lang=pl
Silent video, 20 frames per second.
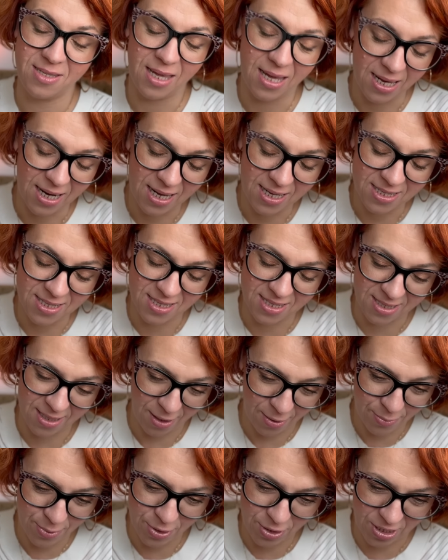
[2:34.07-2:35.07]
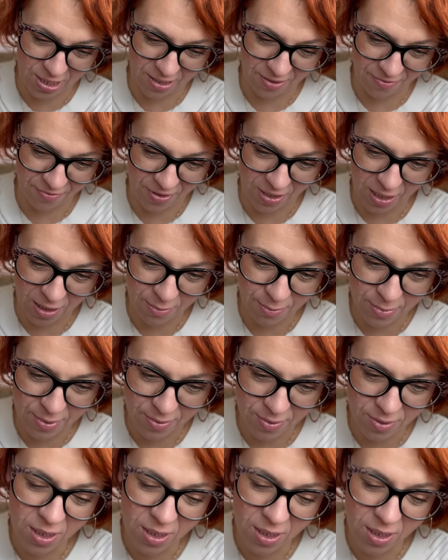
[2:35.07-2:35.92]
Teraz zrobić ten film.